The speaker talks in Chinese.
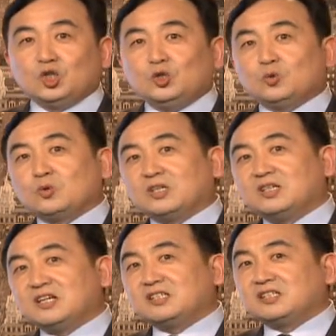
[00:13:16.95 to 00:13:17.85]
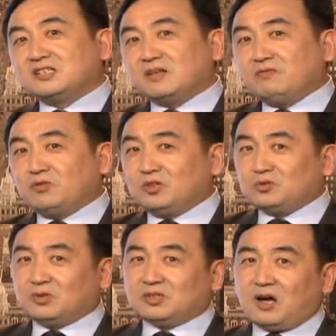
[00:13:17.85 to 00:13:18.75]
如果人是神佛
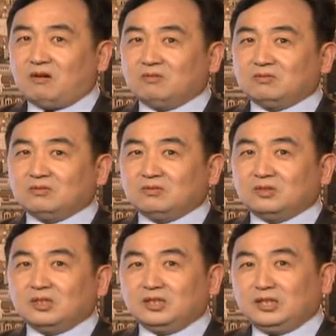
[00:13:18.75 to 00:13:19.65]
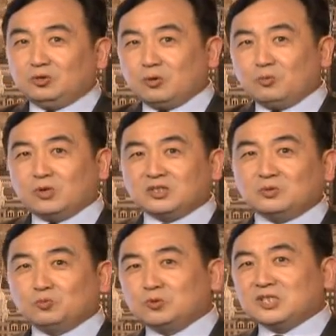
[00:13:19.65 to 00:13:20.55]
所造，你说我是
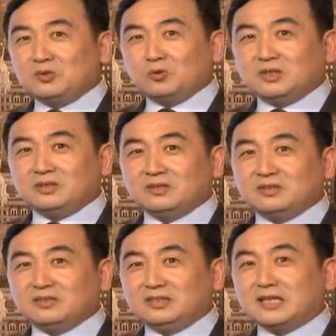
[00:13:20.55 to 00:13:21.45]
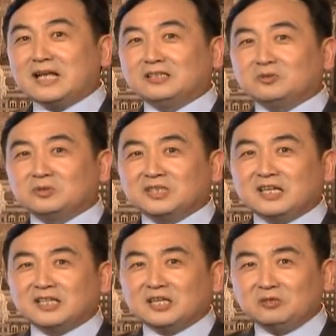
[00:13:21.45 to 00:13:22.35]
无神论，那你就
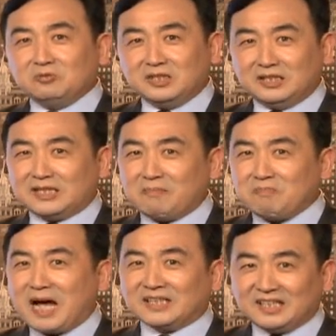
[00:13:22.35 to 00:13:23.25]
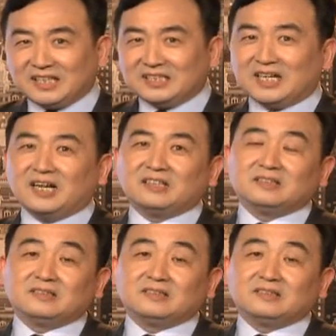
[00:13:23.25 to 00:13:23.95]
相当于你在骂爹娘。